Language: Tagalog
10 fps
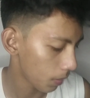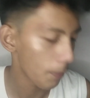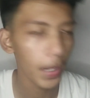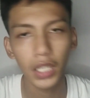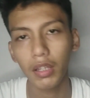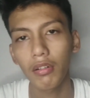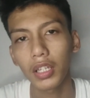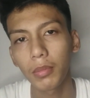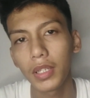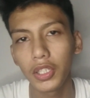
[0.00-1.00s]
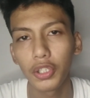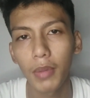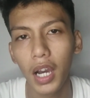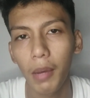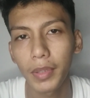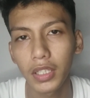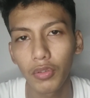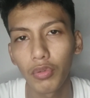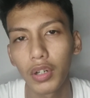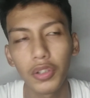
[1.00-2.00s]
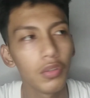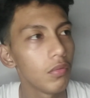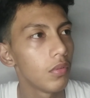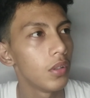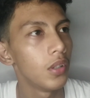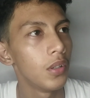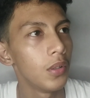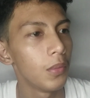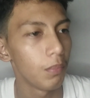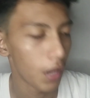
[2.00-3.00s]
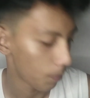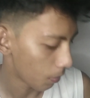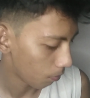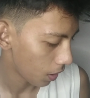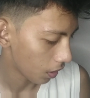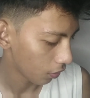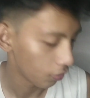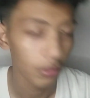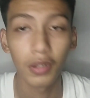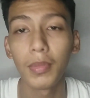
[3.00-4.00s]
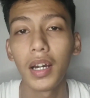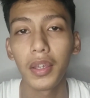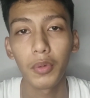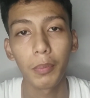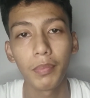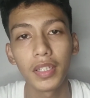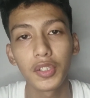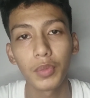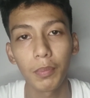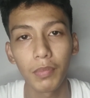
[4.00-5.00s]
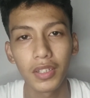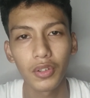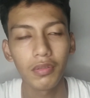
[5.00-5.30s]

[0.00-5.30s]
No? So, papakita ko lang naman dito, mga kapatid, kung ano yung mga pang-vlog ko ng mga equipments, equipment.